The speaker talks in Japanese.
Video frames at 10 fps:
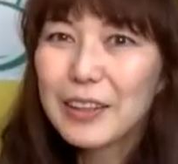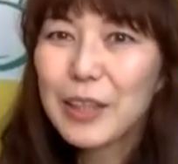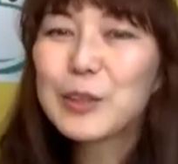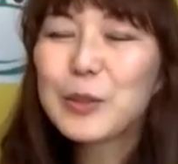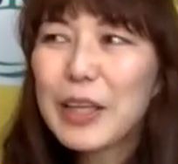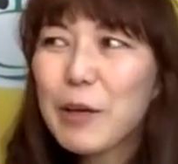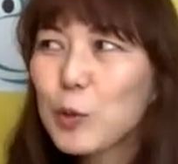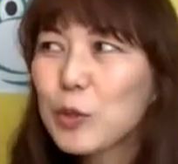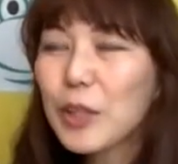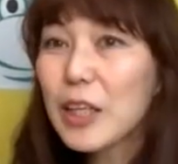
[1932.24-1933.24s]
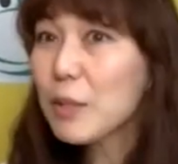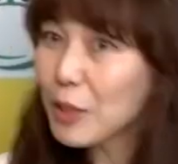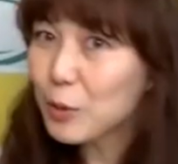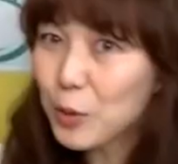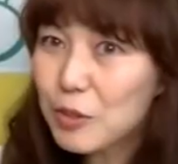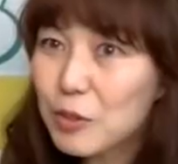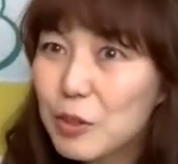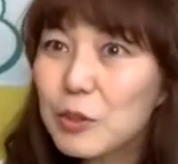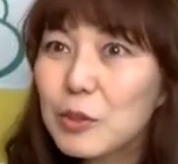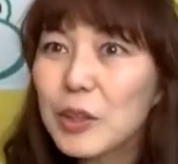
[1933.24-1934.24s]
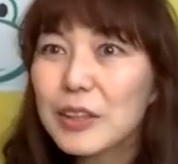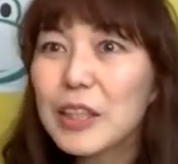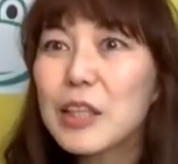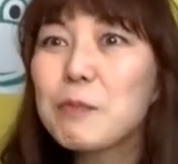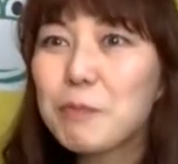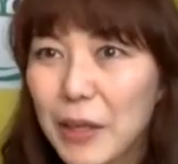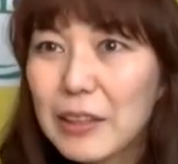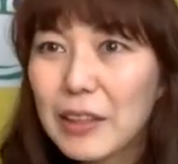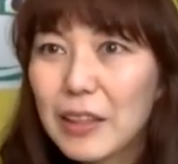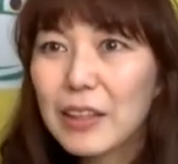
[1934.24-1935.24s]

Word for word: やるので、もうそれにまず追いつくのが精一杯